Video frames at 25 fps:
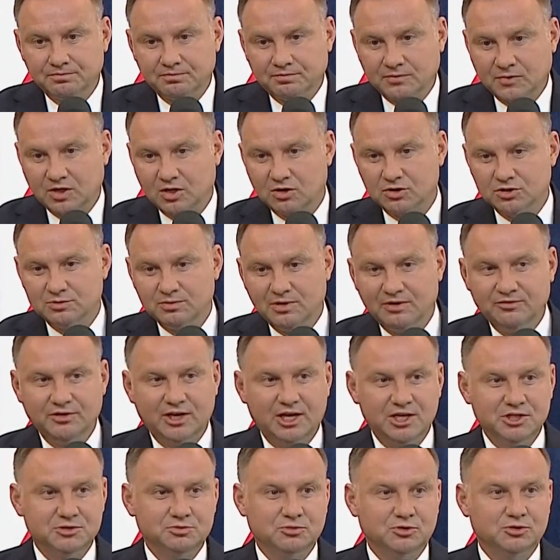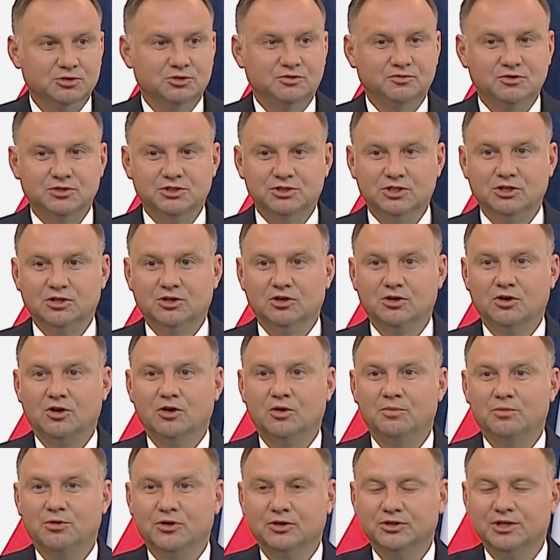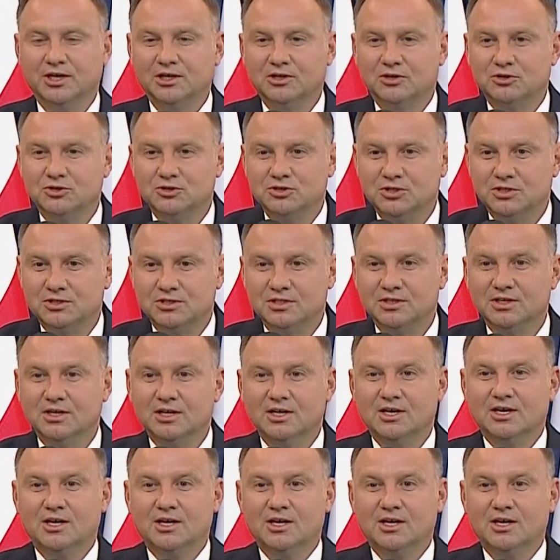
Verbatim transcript: No, rozmawialiśmy oczywiście o obchodach rocznicy